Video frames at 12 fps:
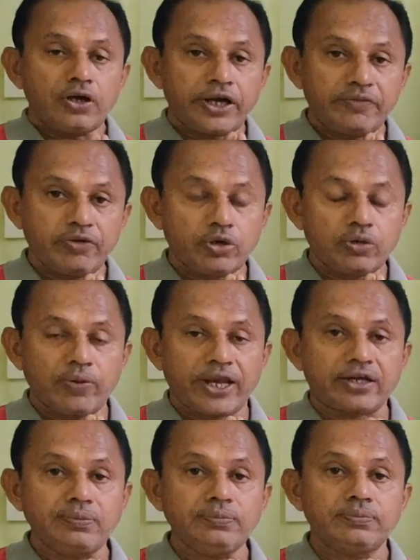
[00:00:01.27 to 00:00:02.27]
அனைவருக்கும்
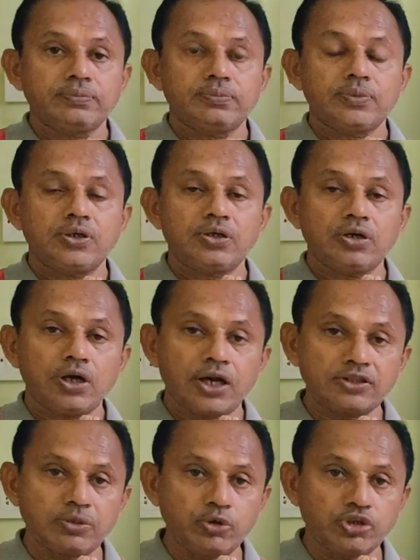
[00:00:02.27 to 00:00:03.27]
வணக்கம்
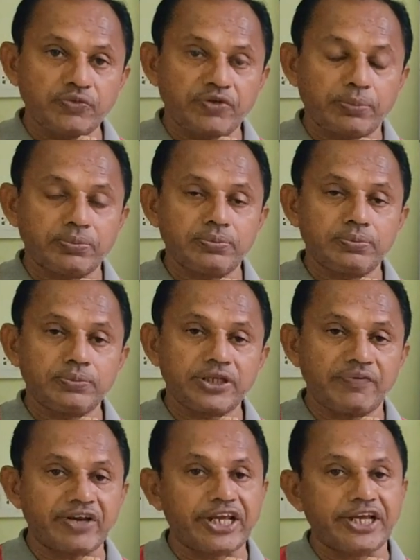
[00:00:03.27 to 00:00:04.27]
அனந்தமூர்த்தி ஃப்ரம்
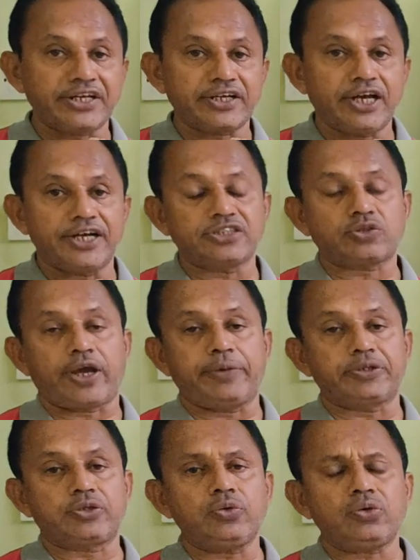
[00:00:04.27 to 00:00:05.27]
எவர் கிரீன் கார்டன்ஸ்
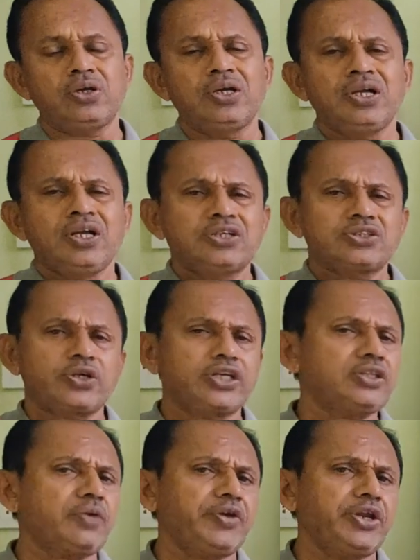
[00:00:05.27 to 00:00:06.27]
கோயம்புத்தூர் ஸோ
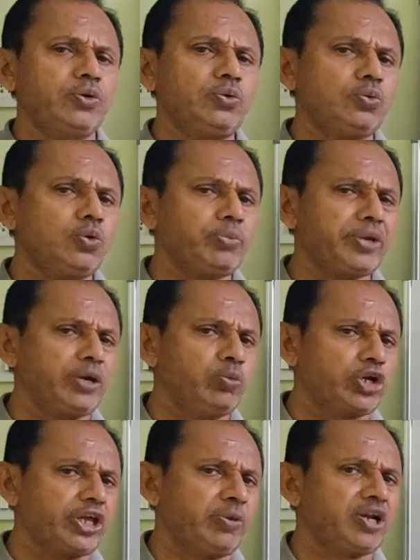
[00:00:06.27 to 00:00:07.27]
இந்த வீடியோ ஒரு மிக
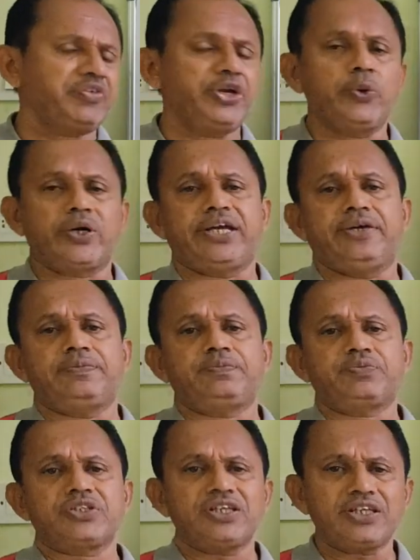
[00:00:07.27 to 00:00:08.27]
முக்கியமான வீடியோங்க
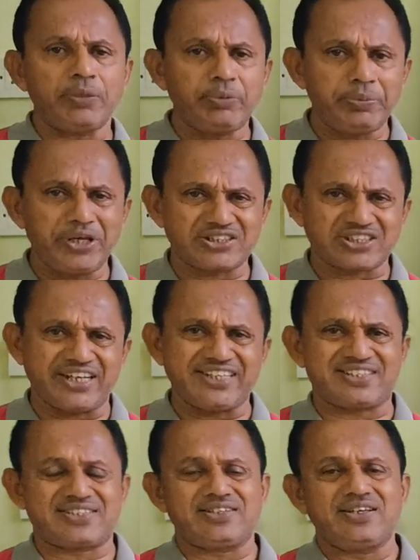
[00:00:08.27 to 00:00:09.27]
எம்பிபிஎஸ்
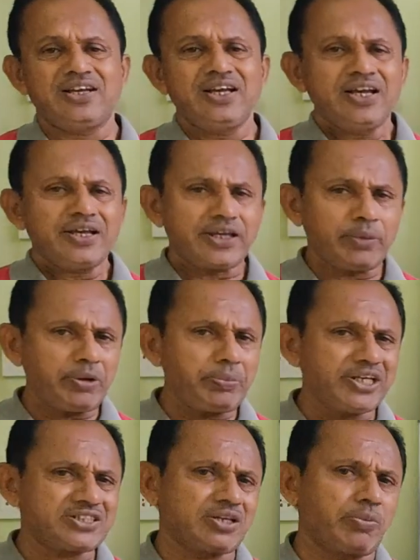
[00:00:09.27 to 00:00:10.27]
ஸ்டடீஸ்
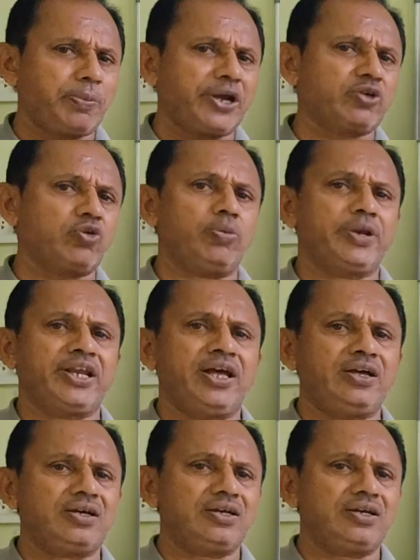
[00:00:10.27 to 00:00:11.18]
எம்பிபிஎஸ் நம்ம படிக்கிறோம் அப்படின்னா